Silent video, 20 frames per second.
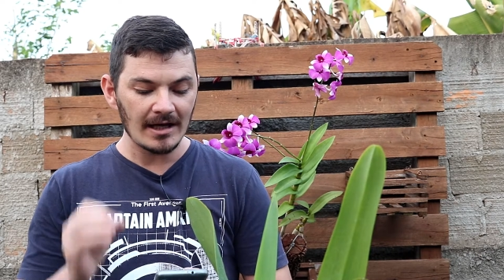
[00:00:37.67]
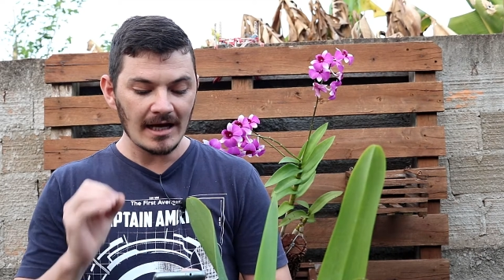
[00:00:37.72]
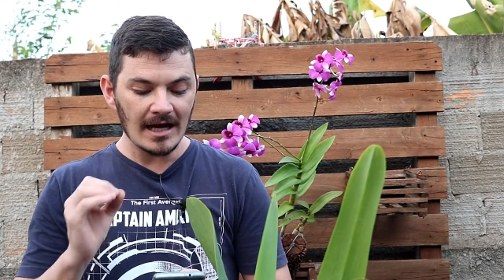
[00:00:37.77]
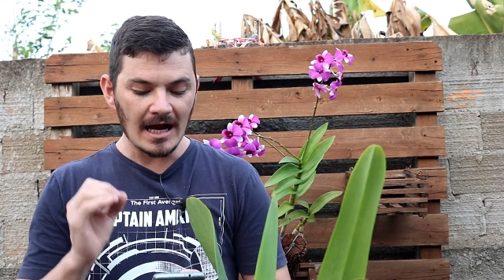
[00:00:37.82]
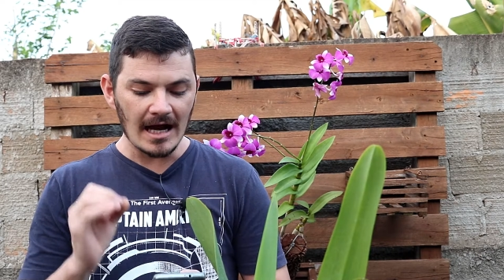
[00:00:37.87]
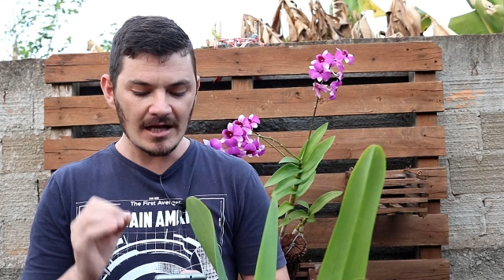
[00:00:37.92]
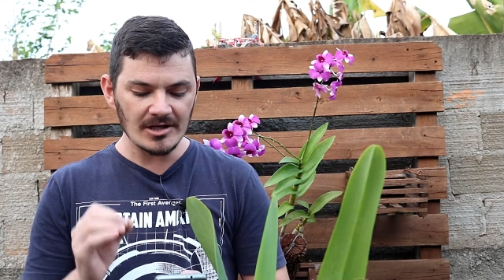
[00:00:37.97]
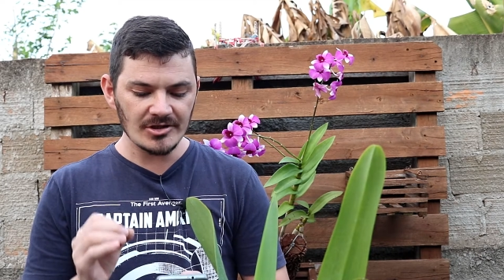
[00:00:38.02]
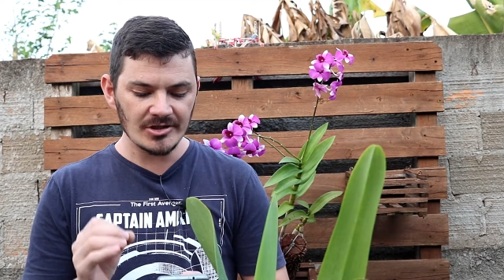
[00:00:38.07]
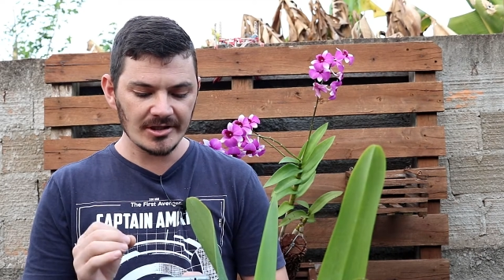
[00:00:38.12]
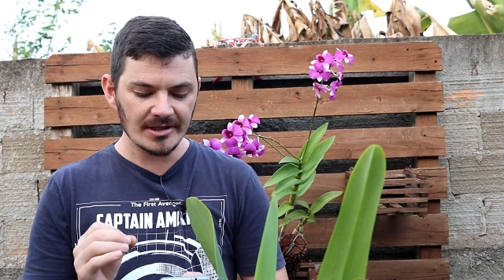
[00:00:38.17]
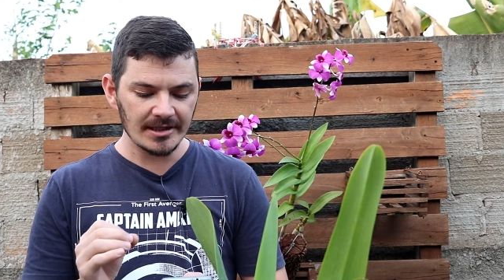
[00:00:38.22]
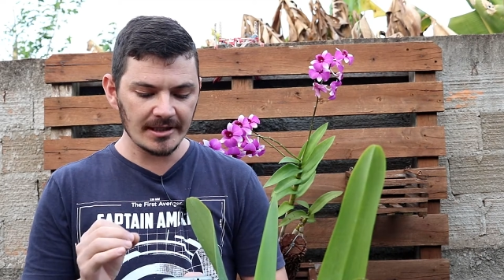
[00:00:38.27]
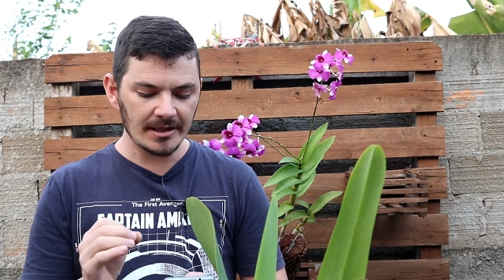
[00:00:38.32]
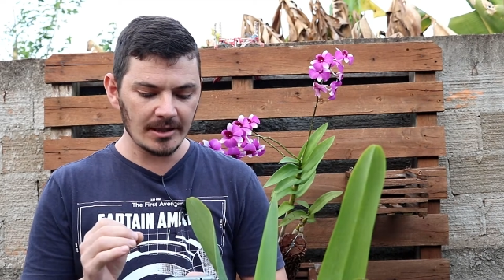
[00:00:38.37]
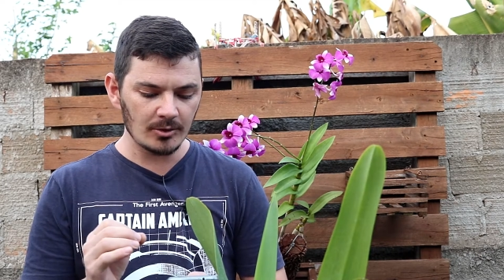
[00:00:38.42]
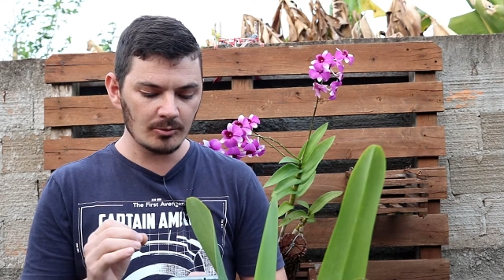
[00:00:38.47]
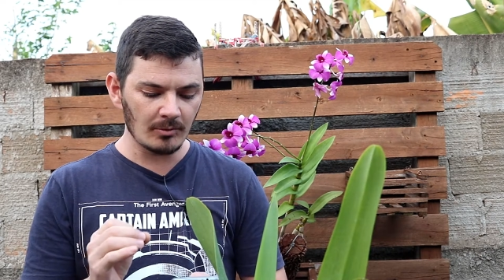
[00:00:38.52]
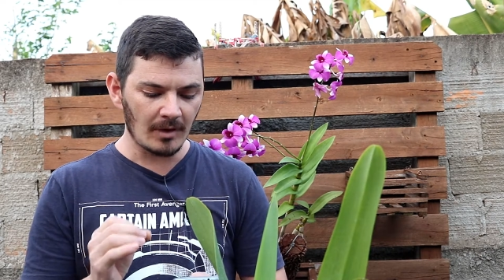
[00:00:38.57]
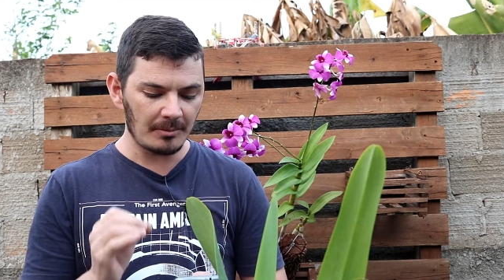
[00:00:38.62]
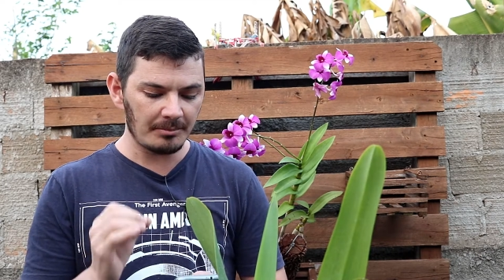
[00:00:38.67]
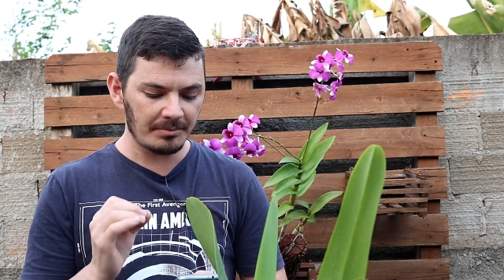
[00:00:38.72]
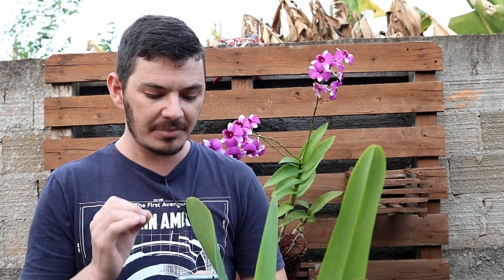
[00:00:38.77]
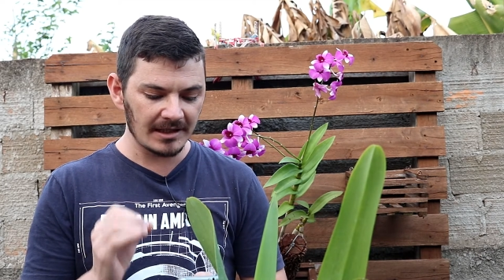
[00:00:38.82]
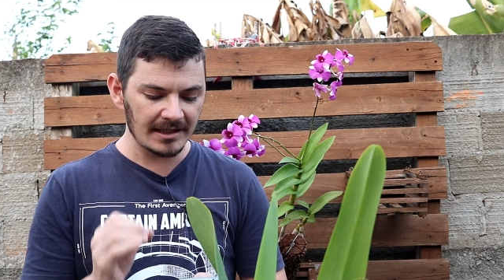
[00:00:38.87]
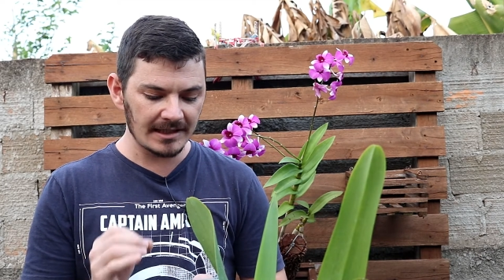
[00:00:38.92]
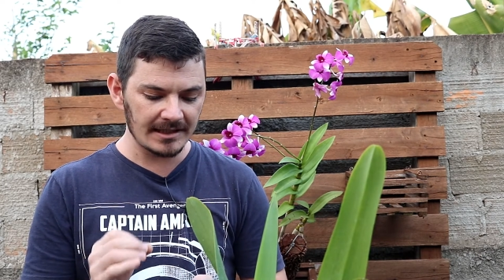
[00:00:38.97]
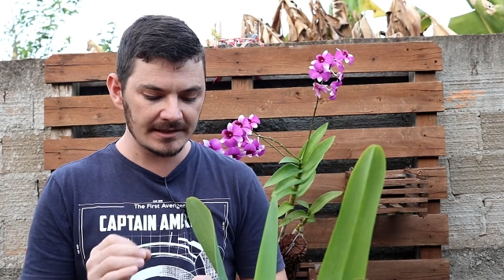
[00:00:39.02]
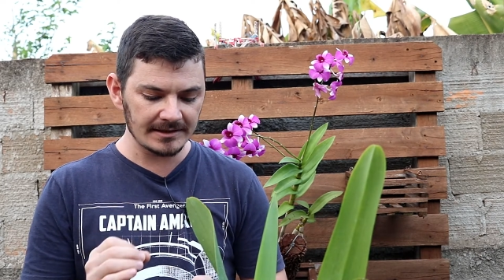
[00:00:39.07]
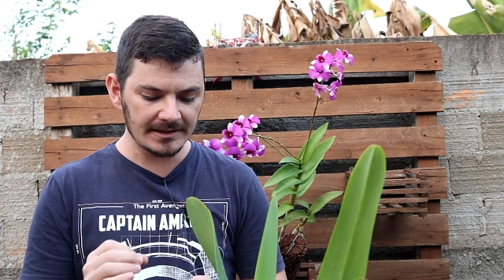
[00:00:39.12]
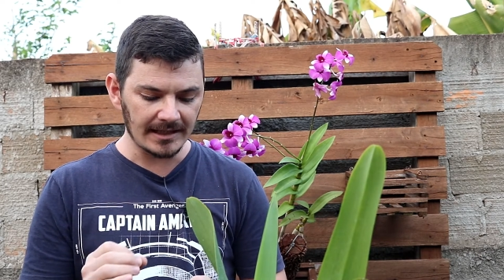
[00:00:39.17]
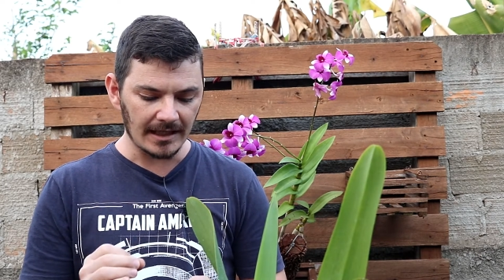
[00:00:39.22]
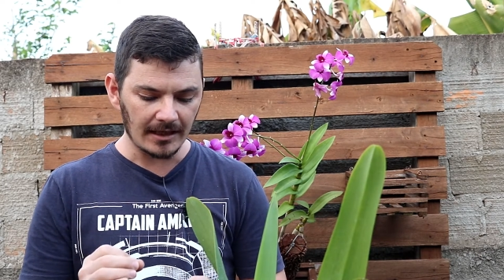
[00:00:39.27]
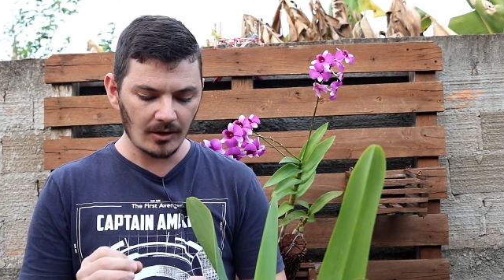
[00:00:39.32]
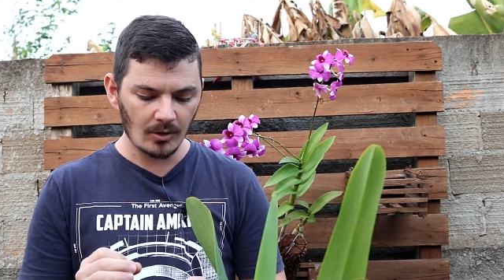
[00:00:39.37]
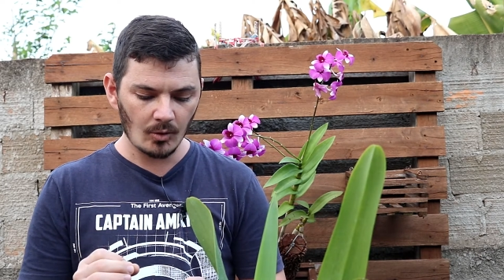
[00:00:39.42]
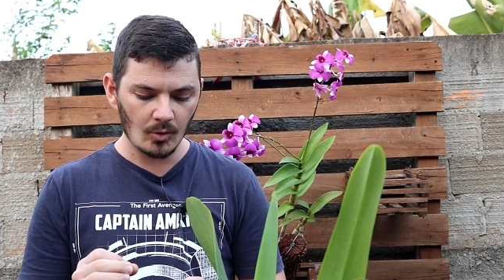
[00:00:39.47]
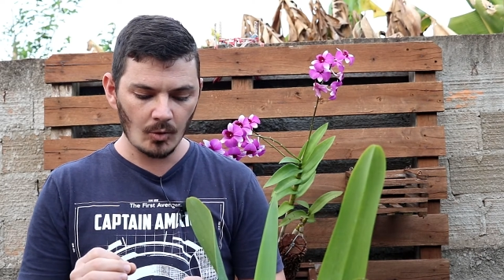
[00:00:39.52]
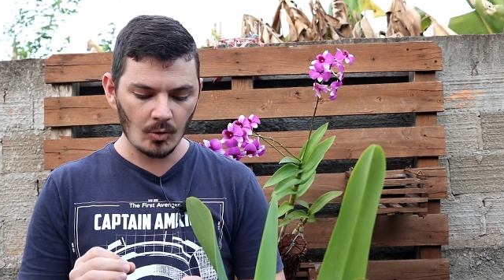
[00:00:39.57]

adquirir uma planta